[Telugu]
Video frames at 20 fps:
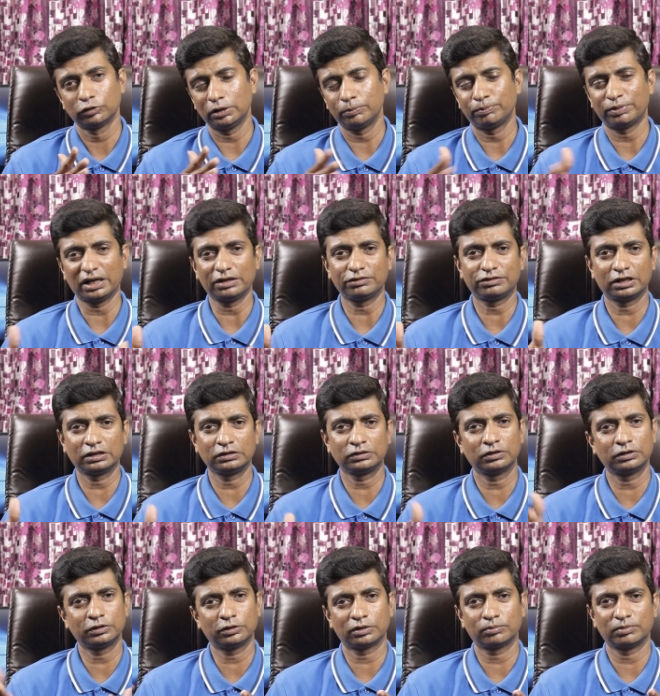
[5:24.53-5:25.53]
సో ఈ ప్రైస్
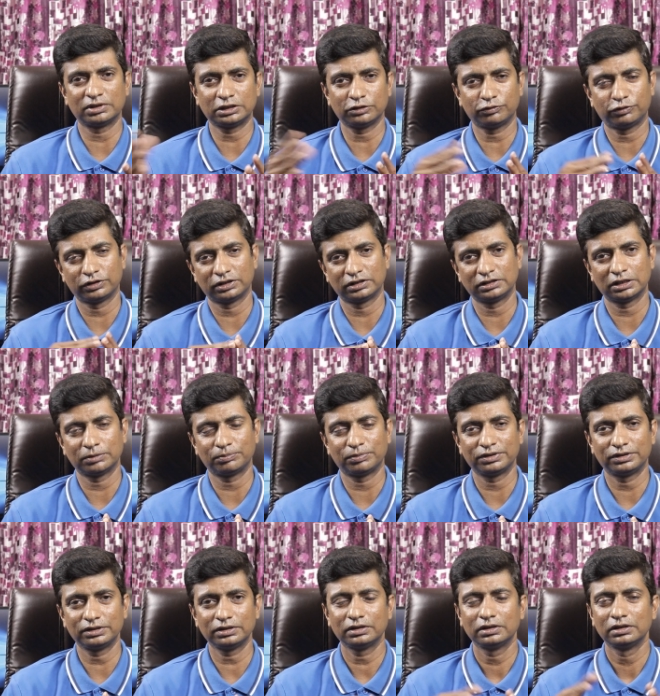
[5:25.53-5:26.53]
రేంజ్లో ఇది ఒక మంచి ఫోన్ అని
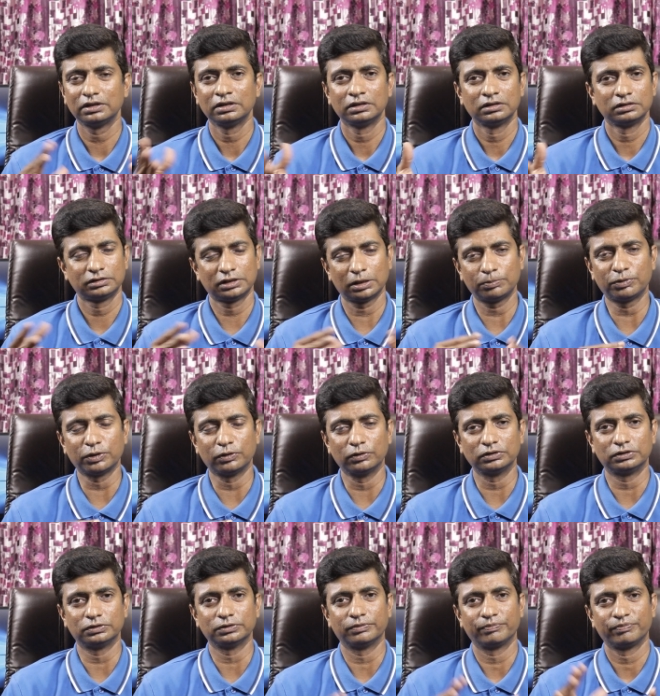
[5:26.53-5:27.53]
చెప్పేసి
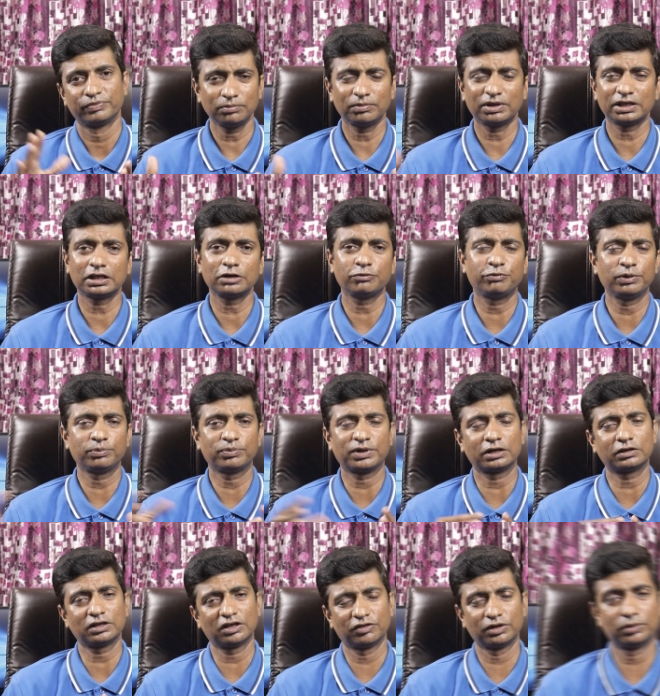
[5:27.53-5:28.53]
చెప్పుకోవచ్చు ఇది మనకి
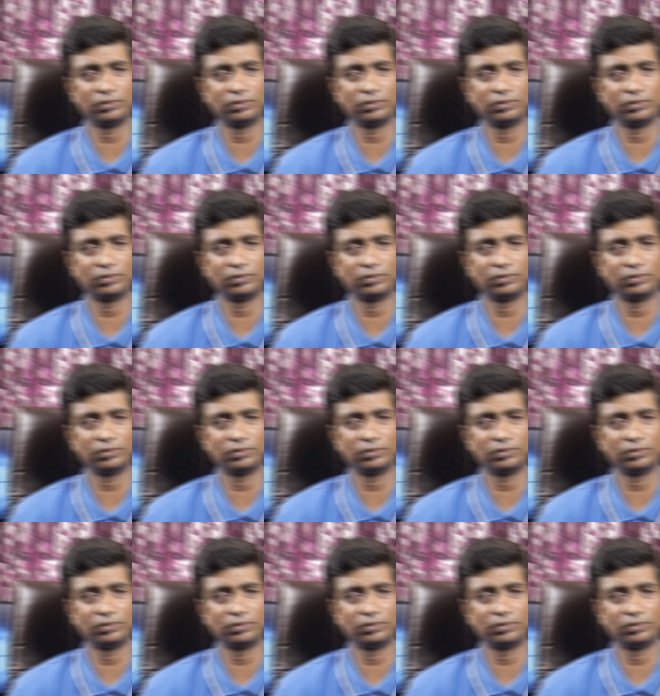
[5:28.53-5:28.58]
ఫ్లిప్కార్ట్లో